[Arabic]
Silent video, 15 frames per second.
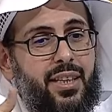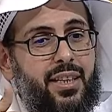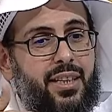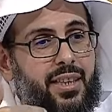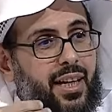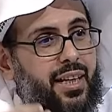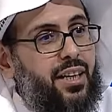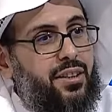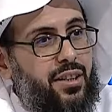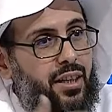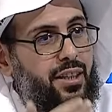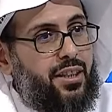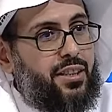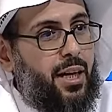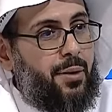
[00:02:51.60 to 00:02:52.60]
إذا كرر
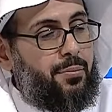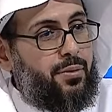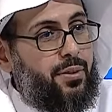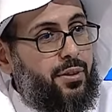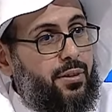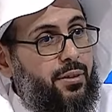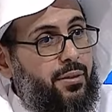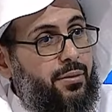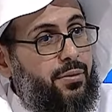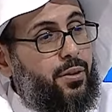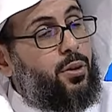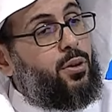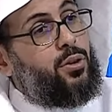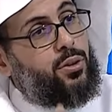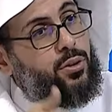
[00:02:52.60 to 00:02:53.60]
الكتاب
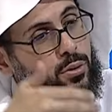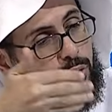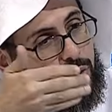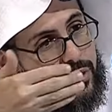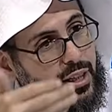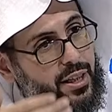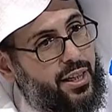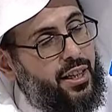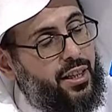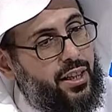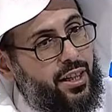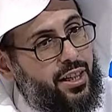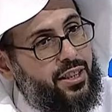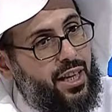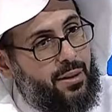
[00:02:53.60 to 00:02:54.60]
فكون كل سنة
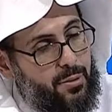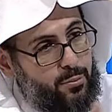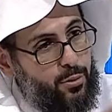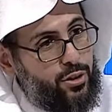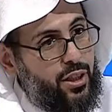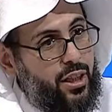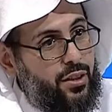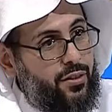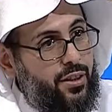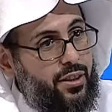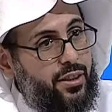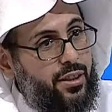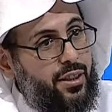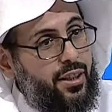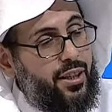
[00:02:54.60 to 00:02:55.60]
يقرأ كتابا
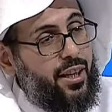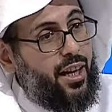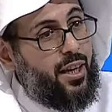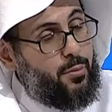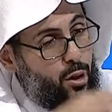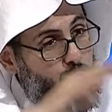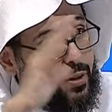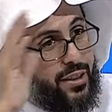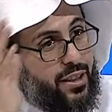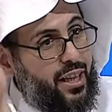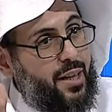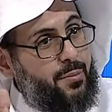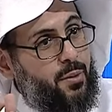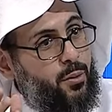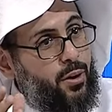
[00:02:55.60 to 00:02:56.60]
مختلفا المعلومات
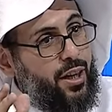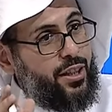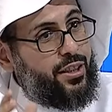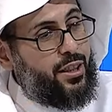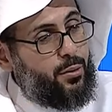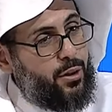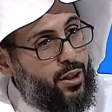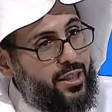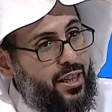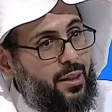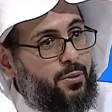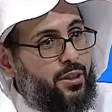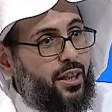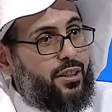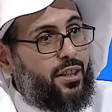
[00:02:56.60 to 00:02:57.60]
العامة واحدة
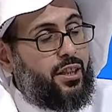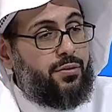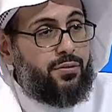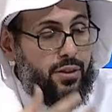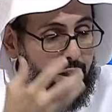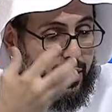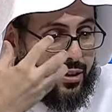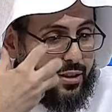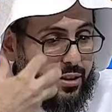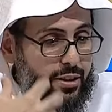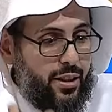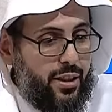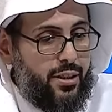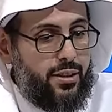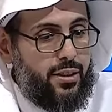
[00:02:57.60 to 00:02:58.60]
والأساليب تختلف
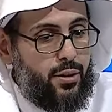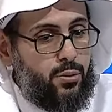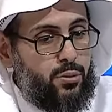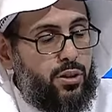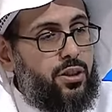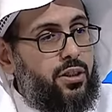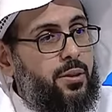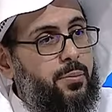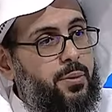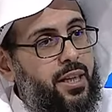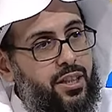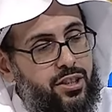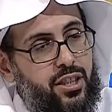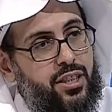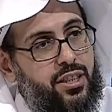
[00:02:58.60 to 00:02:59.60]
يكون عنده
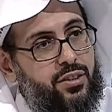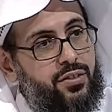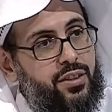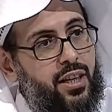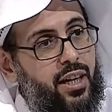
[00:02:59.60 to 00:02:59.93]
بناء جيد في